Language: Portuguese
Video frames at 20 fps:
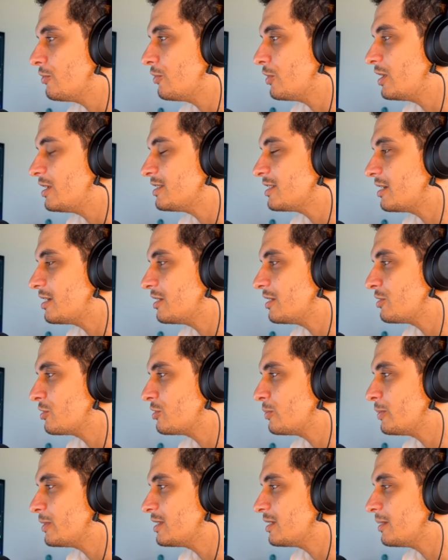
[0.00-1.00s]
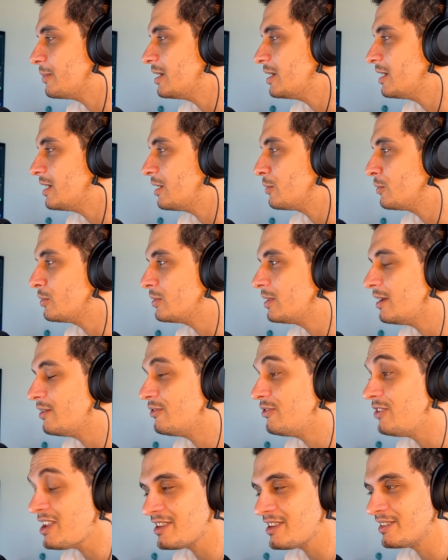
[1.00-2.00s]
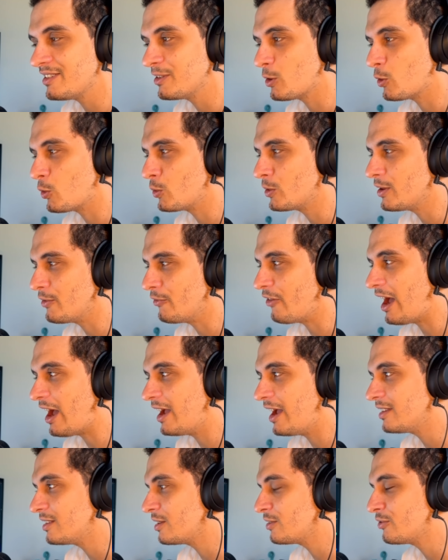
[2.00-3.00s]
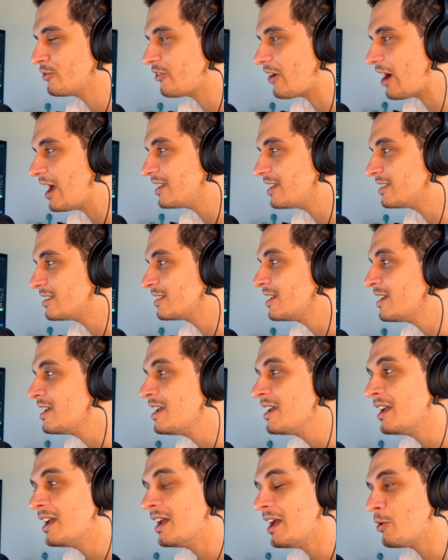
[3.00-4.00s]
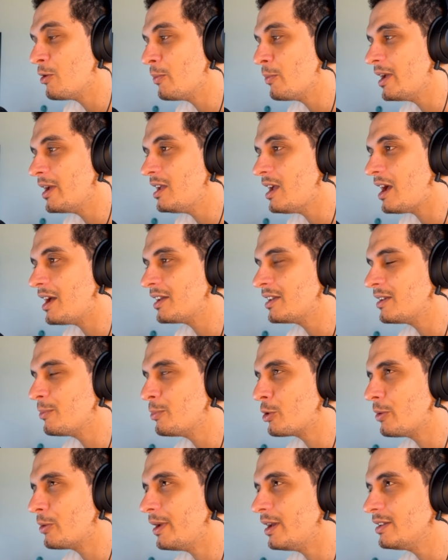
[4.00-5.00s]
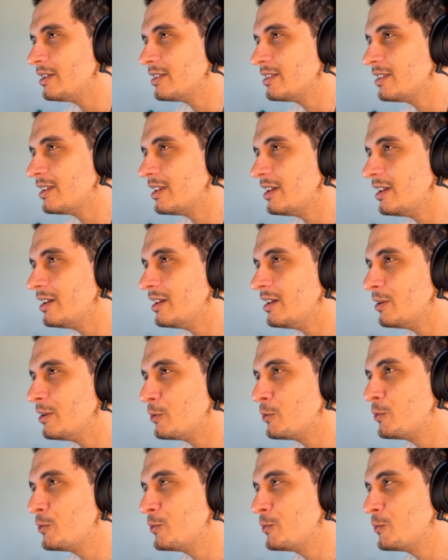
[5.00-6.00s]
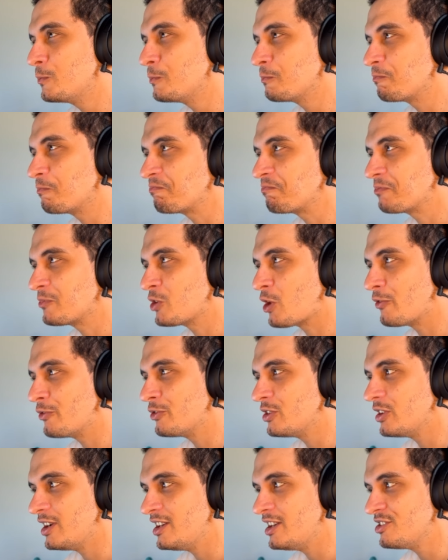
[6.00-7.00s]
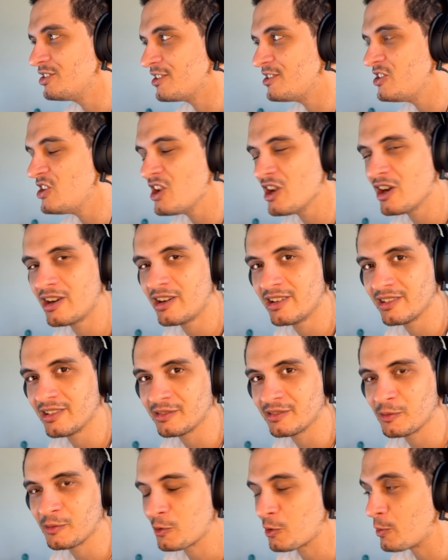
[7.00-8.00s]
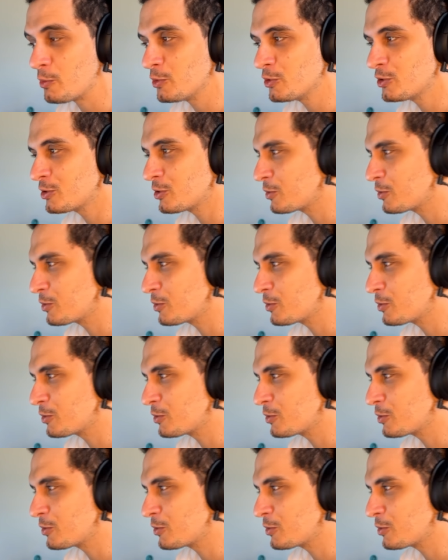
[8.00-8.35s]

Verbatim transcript: Foi lançado nessa última semana o Devin, ou Devine, tanto faz. É uma IA que promete ser um software engineer, como